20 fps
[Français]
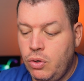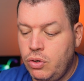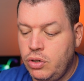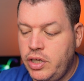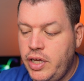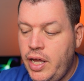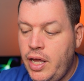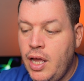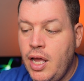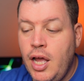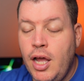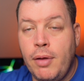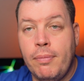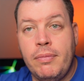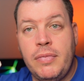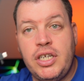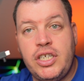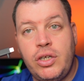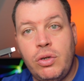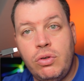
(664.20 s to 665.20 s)
ok
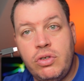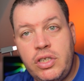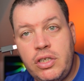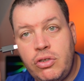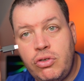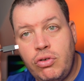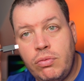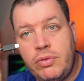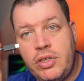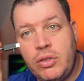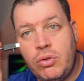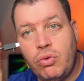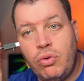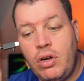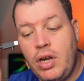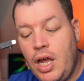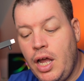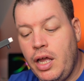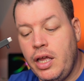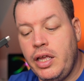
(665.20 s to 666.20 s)
Mais j'ai aussi ce petit
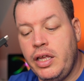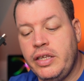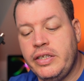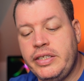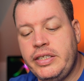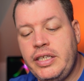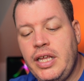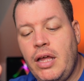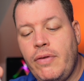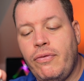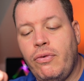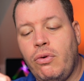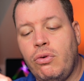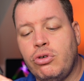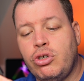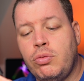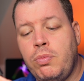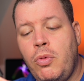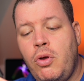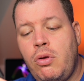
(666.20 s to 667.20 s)
truc-là. Et ça,
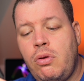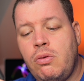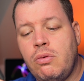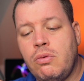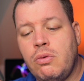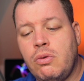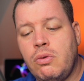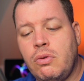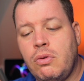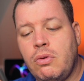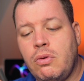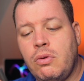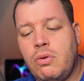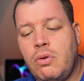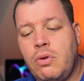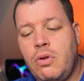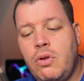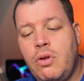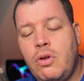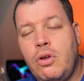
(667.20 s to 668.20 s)
franchement,
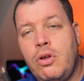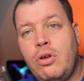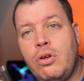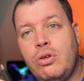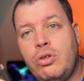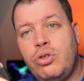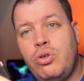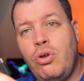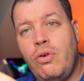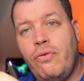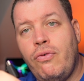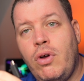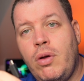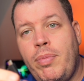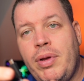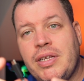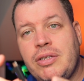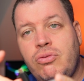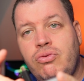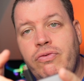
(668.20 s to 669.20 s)
je le vois
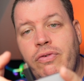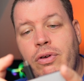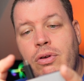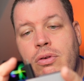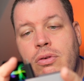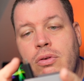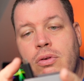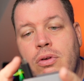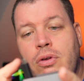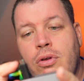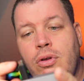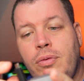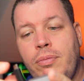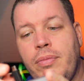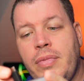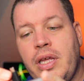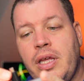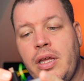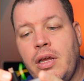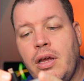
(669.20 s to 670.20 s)
pas souvent,
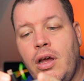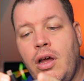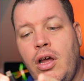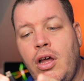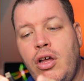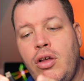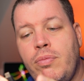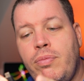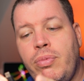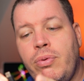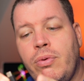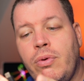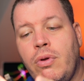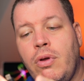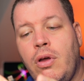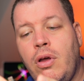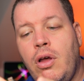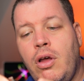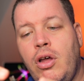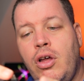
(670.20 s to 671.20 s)
mais hop,
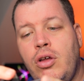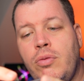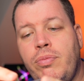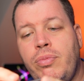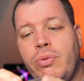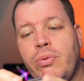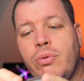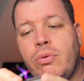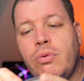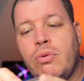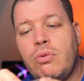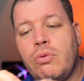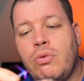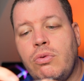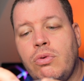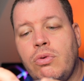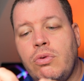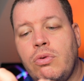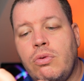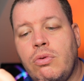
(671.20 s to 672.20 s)
hop,
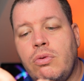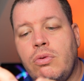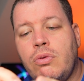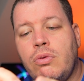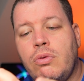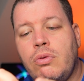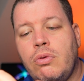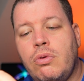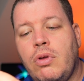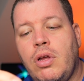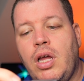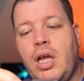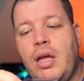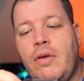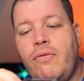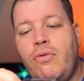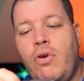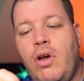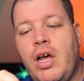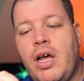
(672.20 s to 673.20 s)

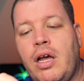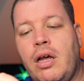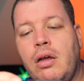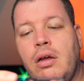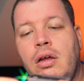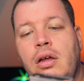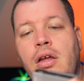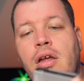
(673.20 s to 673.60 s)
avoir